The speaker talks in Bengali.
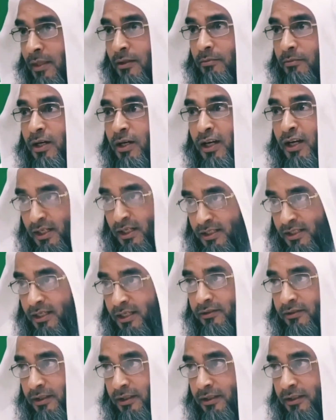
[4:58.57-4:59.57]
বাঙালি
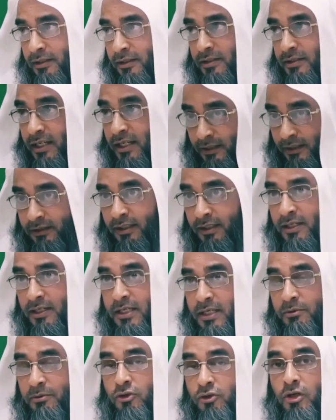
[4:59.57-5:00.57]
জাতি জাতি
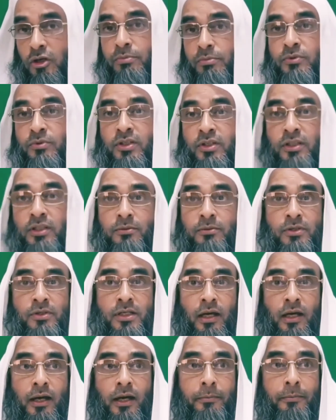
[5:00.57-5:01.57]
হিসাবে সবচেয়ে
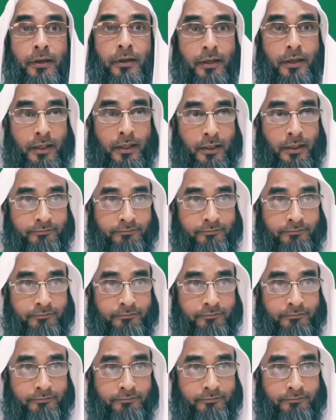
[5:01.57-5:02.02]
বেশি আবেগী